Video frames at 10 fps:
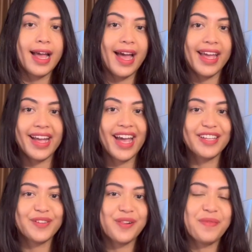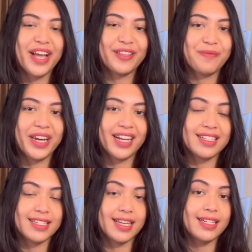Hai guys, welcome back to Miracle
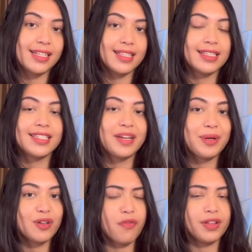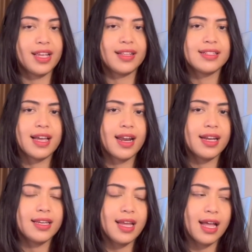Channel. Di zaman COVID-19
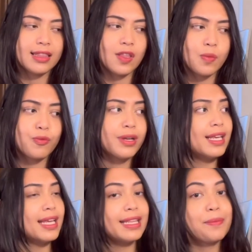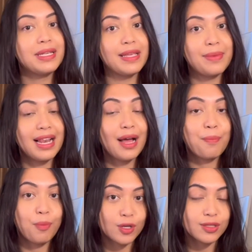sekarang ini atau mungkin kita bisa bilang
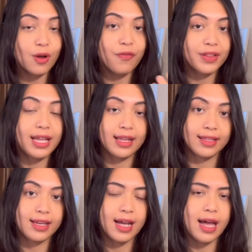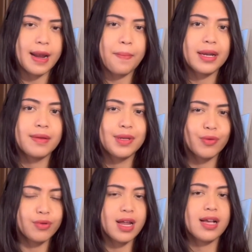post COVID-19 ya karena pandemi
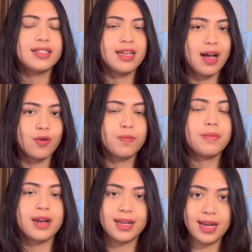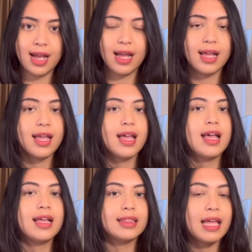udah jauh mereda,
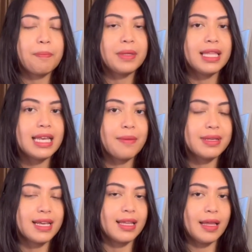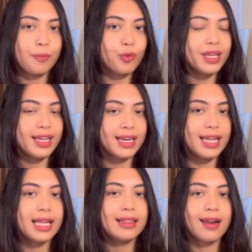tapi tidak bisa kita
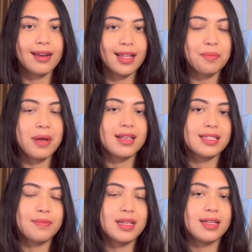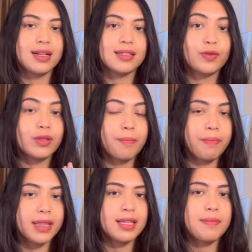pungkiri internet masih menjadi salah satu
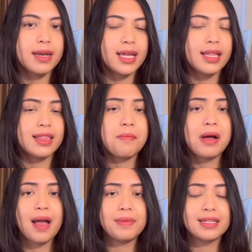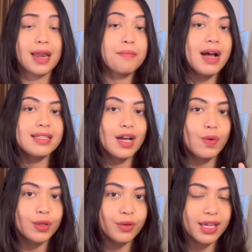tempat di mana kita menghabiskan banyak
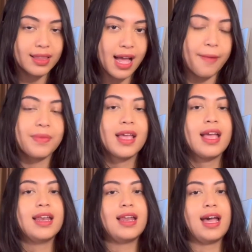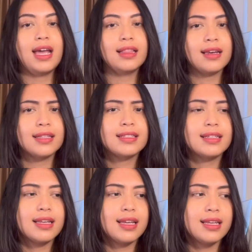waktu kita. Nah, internet
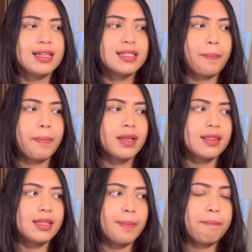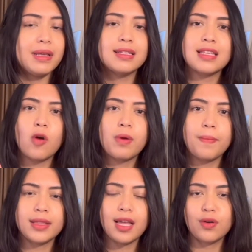sendiri ini seperti pisau
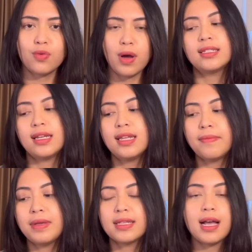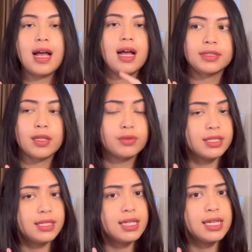bermata dua. Jadi bisa satu
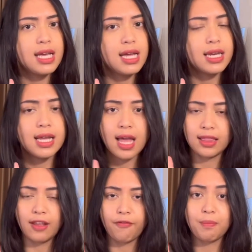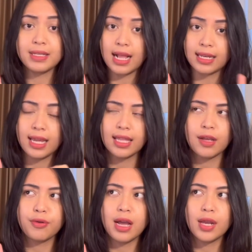sisi dia negatif. Misalnya
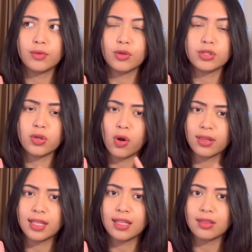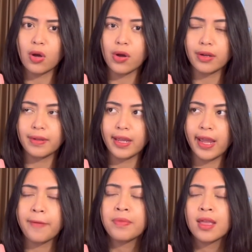kita gunakan untuk scroll TikTok ya